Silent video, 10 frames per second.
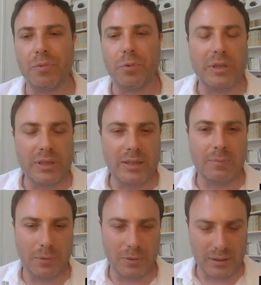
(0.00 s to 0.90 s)
pour des
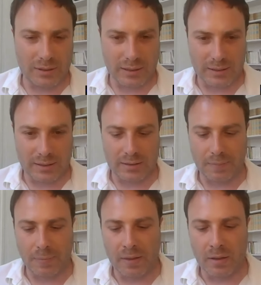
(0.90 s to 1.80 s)
examens des exercices.
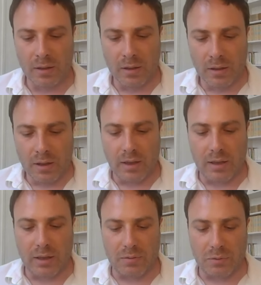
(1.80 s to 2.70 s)

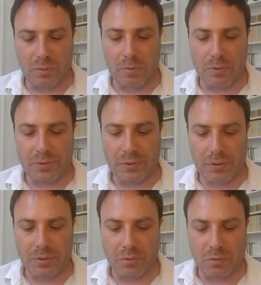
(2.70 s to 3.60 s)
Et je pense
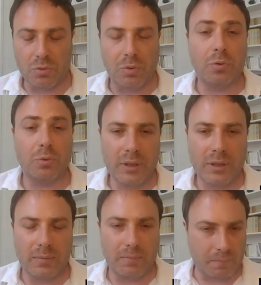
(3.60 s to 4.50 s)

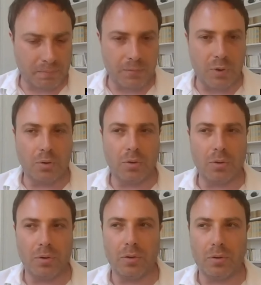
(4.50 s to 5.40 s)
qu'aujourd'hui,
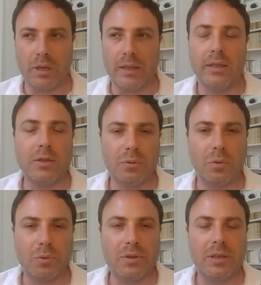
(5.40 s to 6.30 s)
la
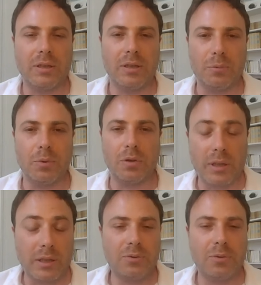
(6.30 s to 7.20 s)
lecture, on sait, est un peu en
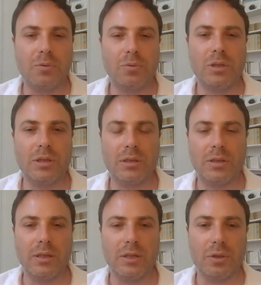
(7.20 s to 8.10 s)
surtout chez,
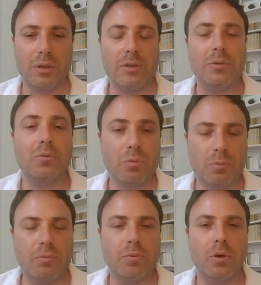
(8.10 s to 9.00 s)
les jeunes, et
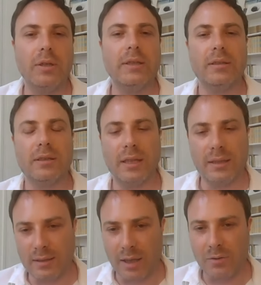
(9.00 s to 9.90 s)
surtout pour euh, la
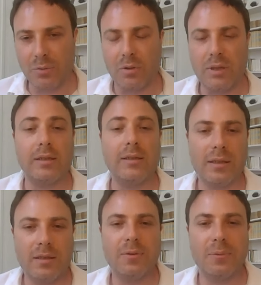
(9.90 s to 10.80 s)
littérature
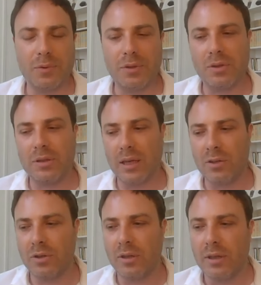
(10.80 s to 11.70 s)
classique au sens
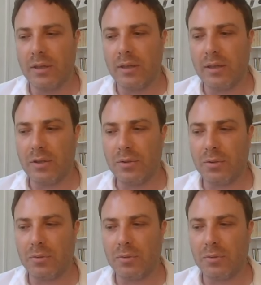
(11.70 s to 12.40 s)
large. Et je